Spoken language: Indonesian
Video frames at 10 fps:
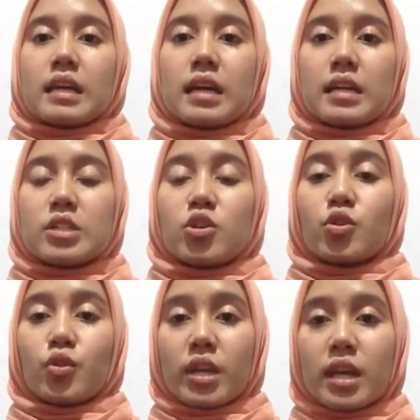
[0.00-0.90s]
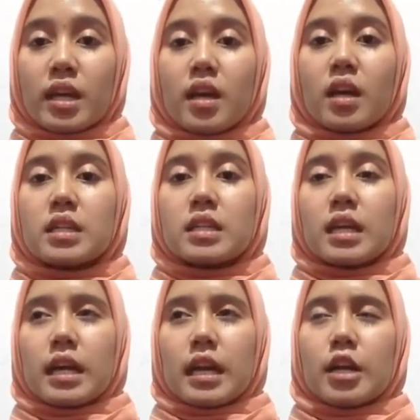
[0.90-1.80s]
Eh, contohnya
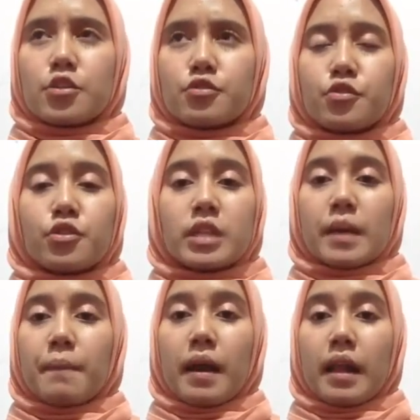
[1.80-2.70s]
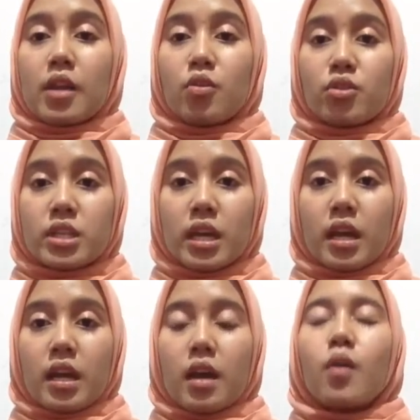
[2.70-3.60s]
dengan kasus ojek pangkalan Gojek,
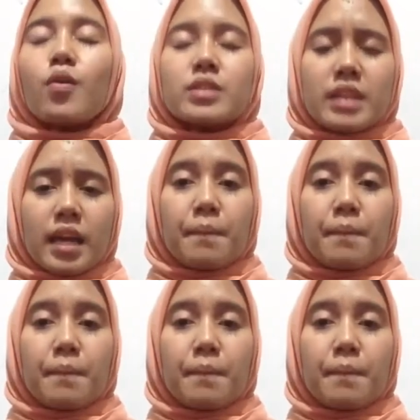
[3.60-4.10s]
ojek